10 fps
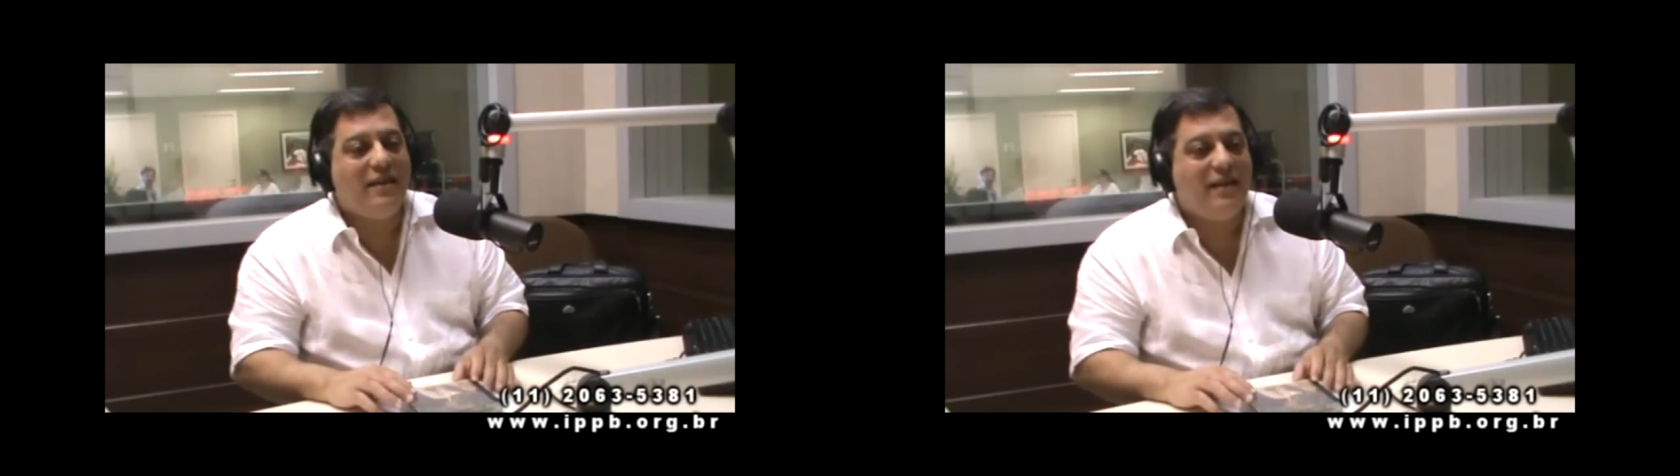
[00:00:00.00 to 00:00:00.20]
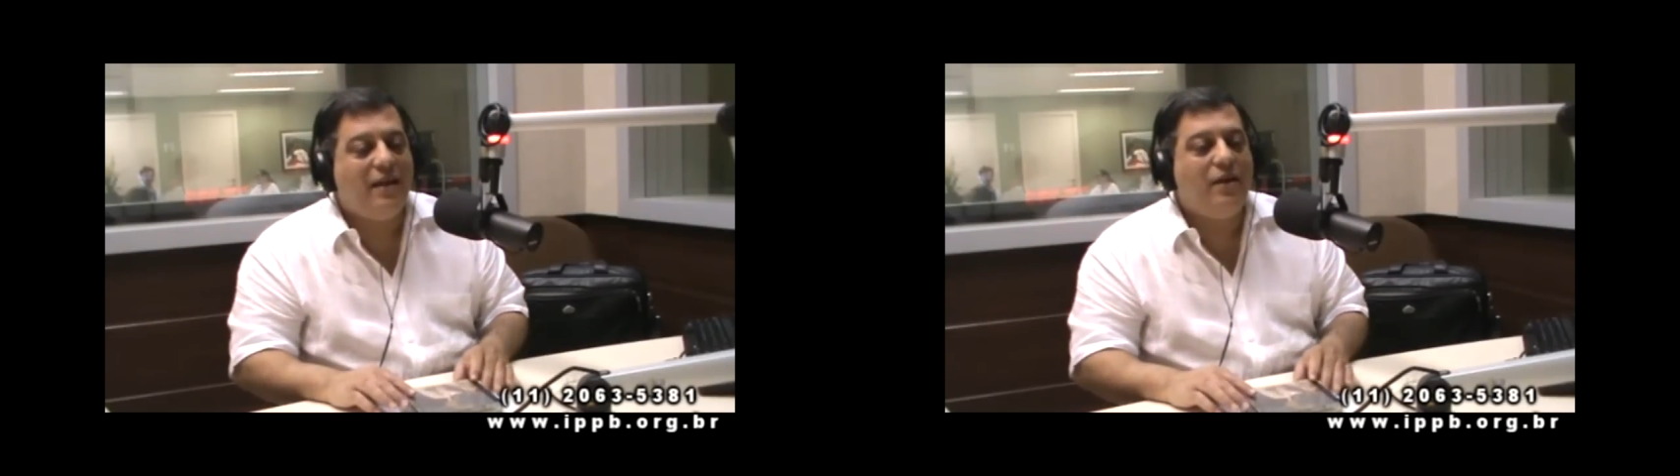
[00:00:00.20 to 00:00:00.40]

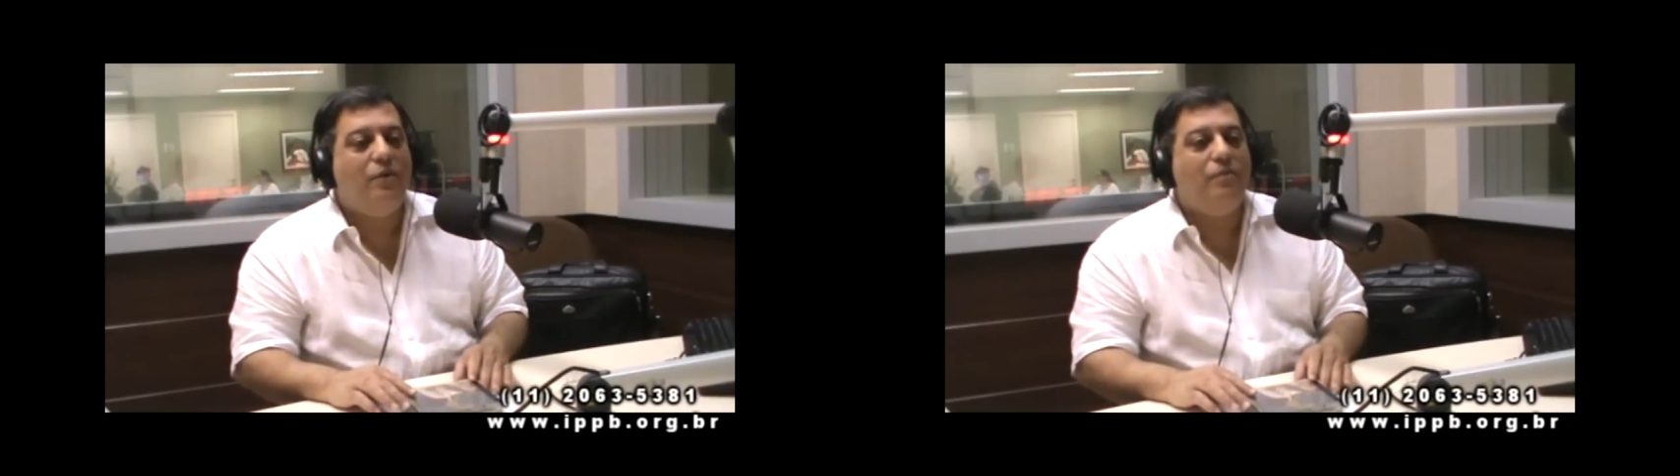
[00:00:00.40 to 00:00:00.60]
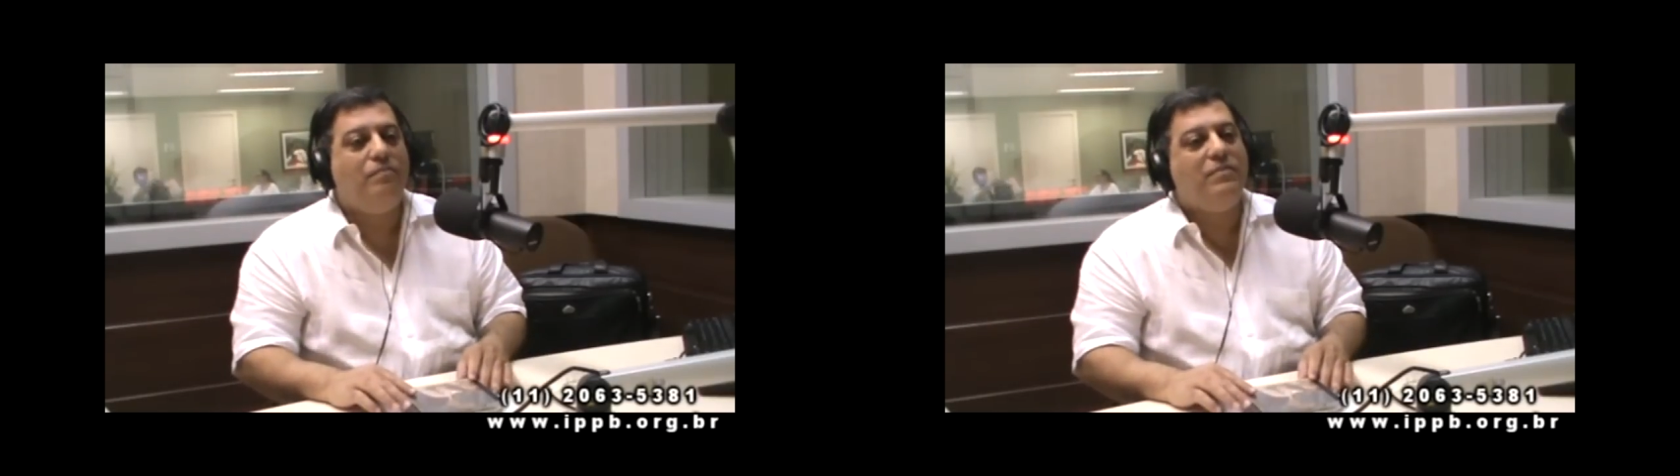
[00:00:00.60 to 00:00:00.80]
Você quer que
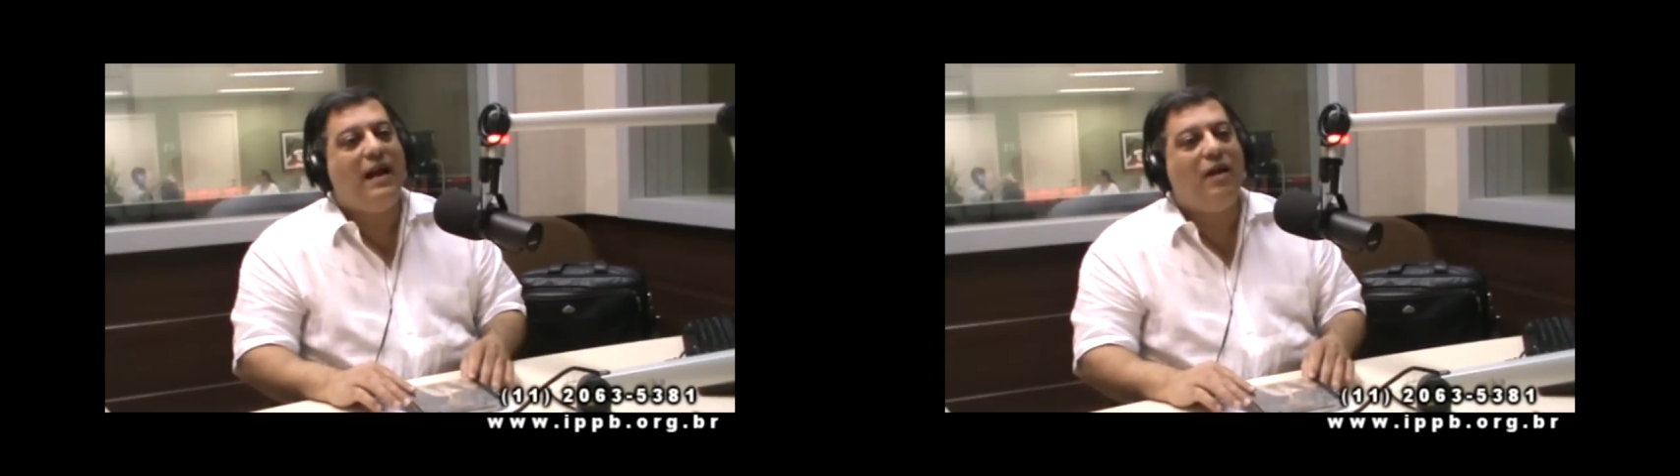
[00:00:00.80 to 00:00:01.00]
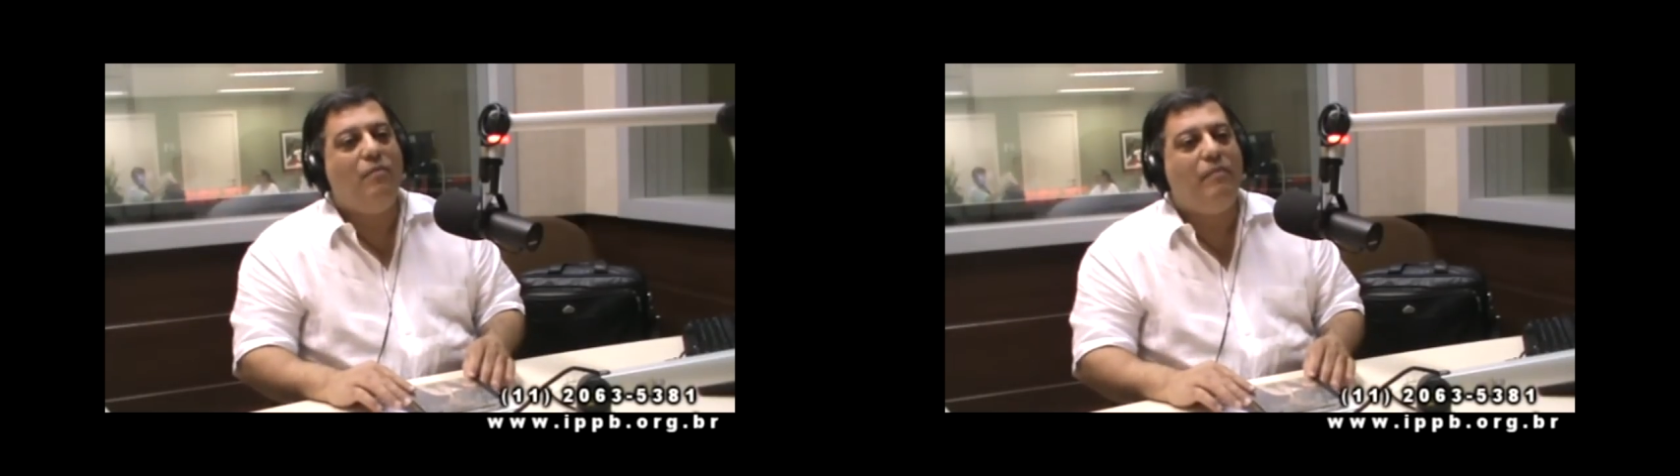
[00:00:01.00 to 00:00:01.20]
eu
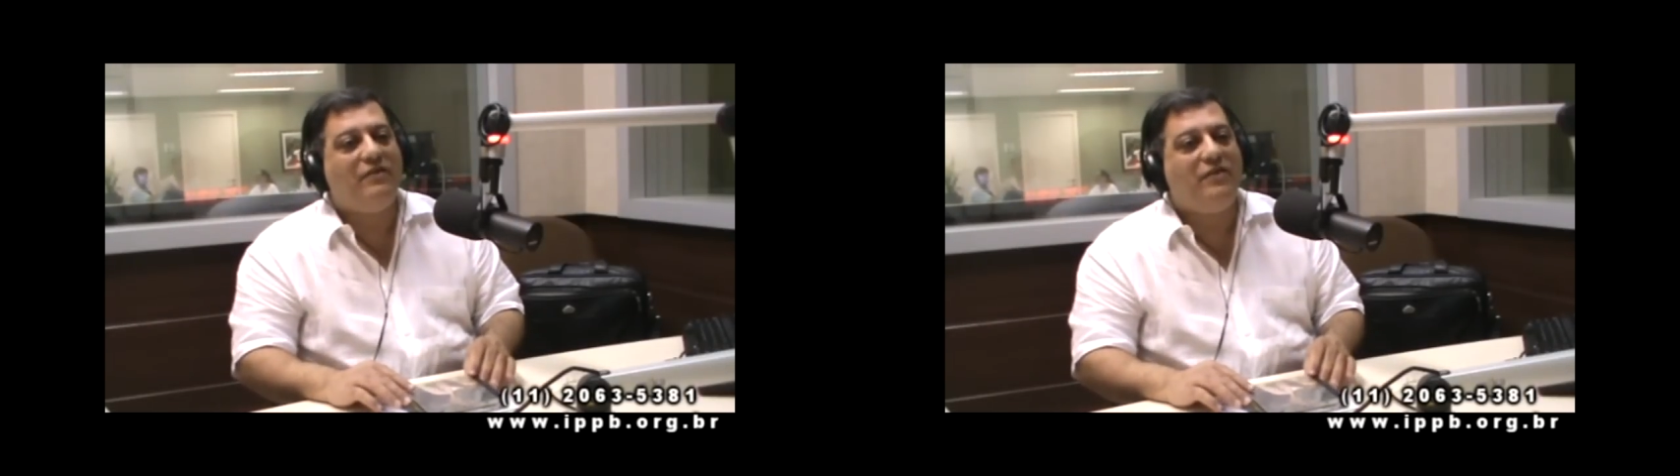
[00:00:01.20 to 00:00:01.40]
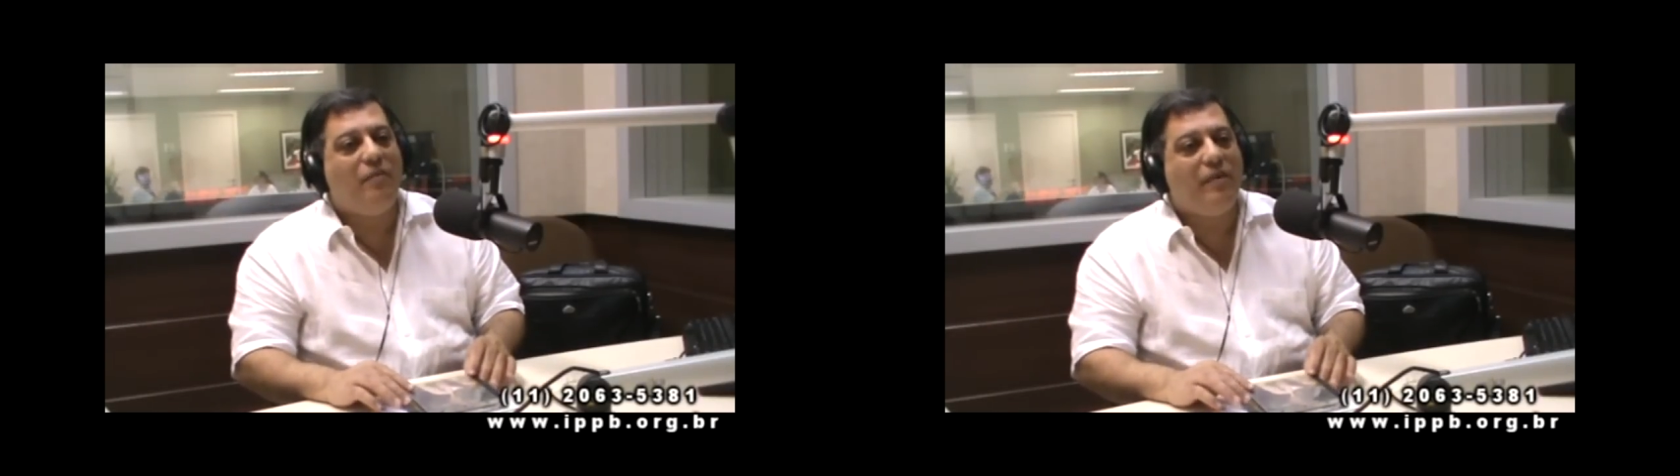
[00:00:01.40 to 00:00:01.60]
traga um
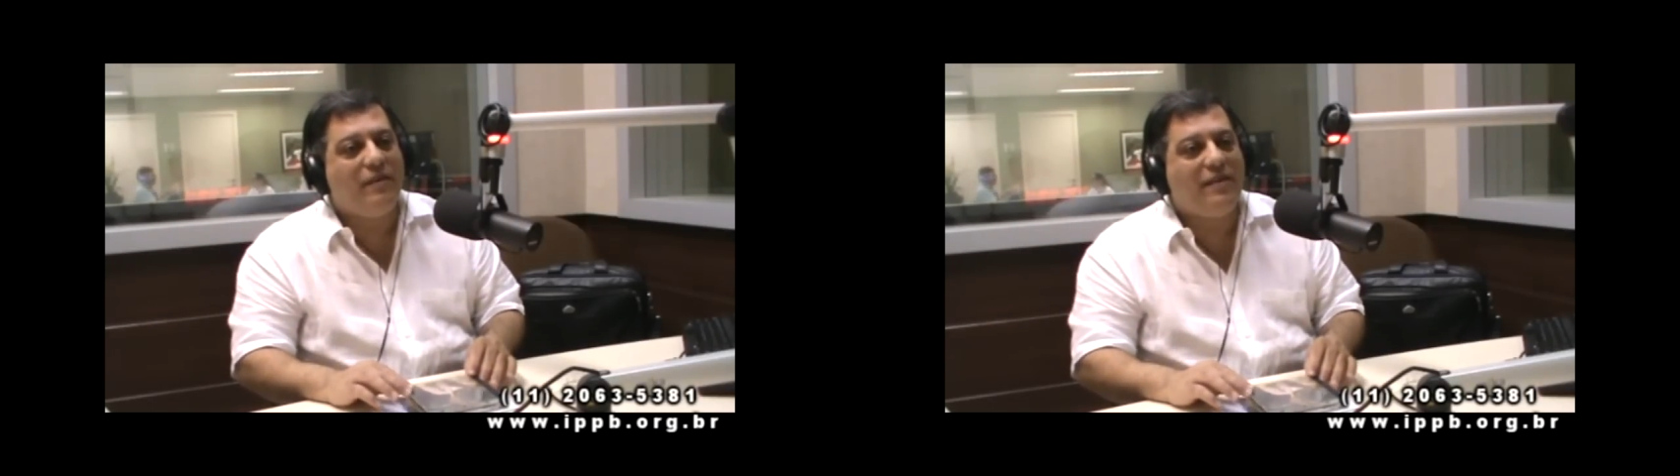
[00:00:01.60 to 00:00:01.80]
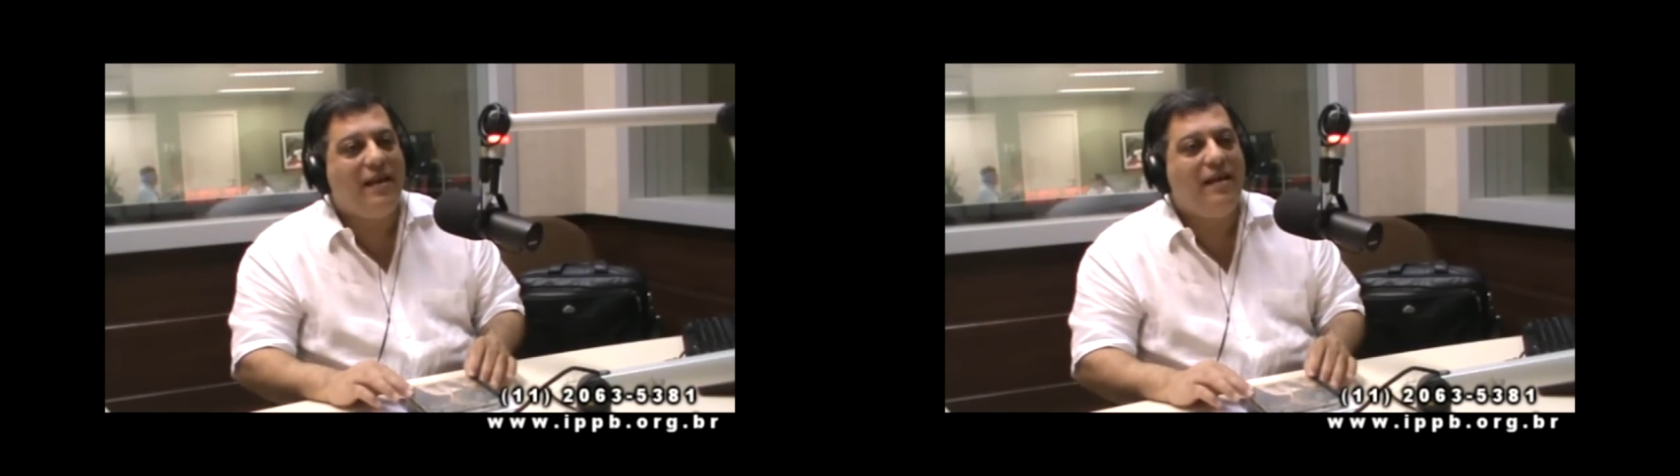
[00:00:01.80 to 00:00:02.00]
pastel para
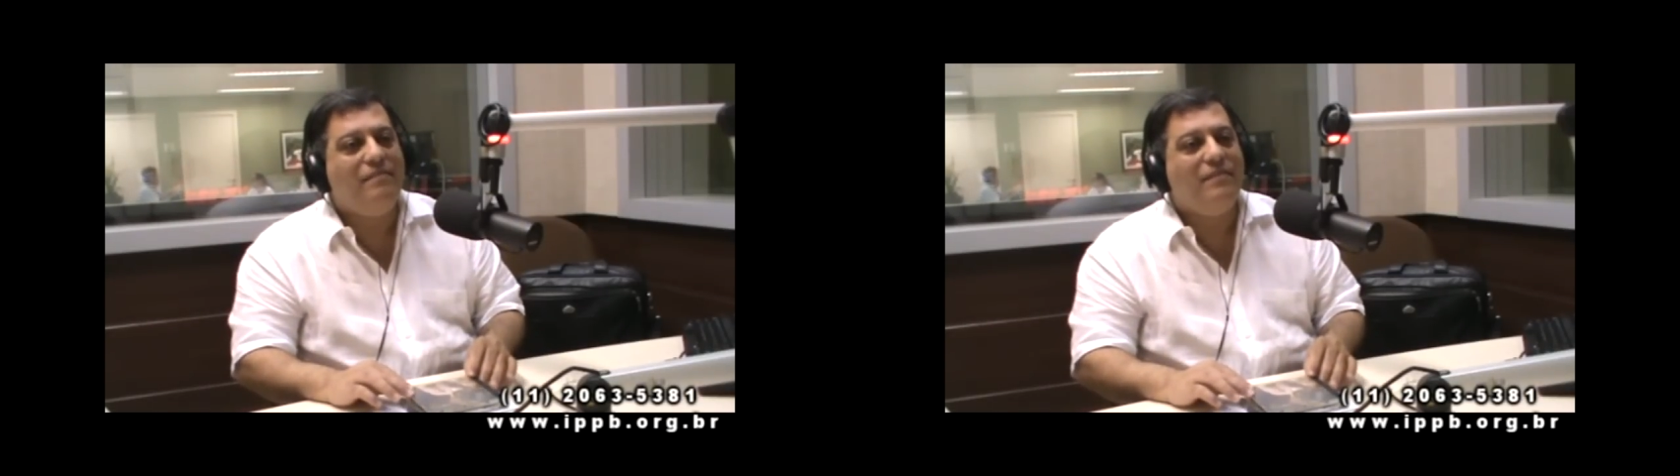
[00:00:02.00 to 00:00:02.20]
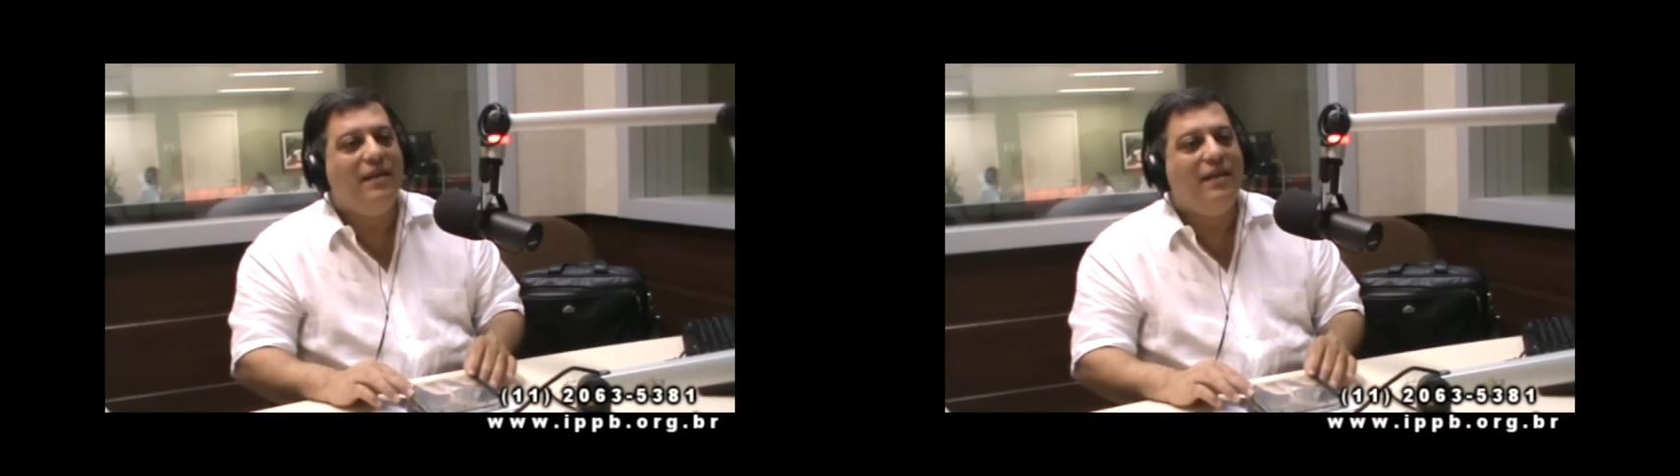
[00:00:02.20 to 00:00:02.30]
você?